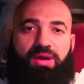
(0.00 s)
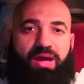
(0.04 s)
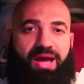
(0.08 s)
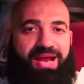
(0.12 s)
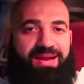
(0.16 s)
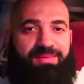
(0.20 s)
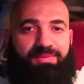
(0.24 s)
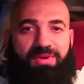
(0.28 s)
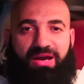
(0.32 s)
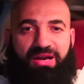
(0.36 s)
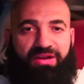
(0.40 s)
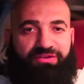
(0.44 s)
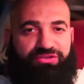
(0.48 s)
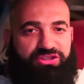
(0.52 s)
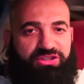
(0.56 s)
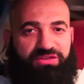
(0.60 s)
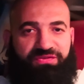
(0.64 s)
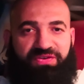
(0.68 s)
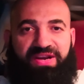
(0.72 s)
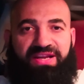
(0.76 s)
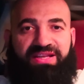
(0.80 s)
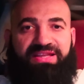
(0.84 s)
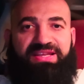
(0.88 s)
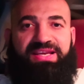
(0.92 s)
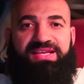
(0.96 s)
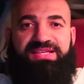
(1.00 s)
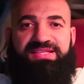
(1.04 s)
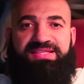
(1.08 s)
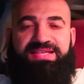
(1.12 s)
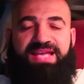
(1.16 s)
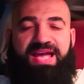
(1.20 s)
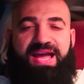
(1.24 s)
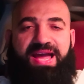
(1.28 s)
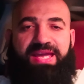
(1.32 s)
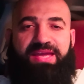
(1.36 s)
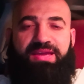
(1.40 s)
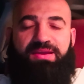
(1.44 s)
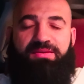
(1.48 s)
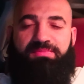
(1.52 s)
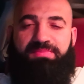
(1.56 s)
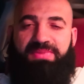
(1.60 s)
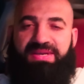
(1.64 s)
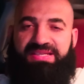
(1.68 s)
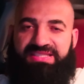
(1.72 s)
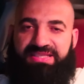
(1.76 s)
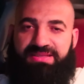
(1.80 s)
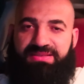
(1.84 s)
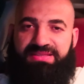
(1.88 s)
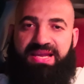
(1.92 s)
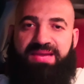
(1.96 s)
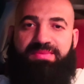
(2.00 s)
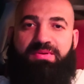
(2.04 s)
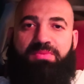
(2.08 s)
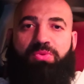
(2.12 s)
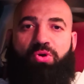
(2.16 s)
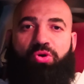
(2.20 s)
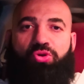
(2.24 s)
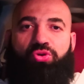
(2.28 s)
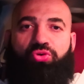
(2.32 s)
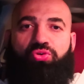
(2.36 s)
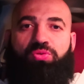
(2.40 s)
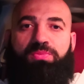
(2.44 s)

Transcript: انا معرفش الفرق دي ازاي بس زي ما بقول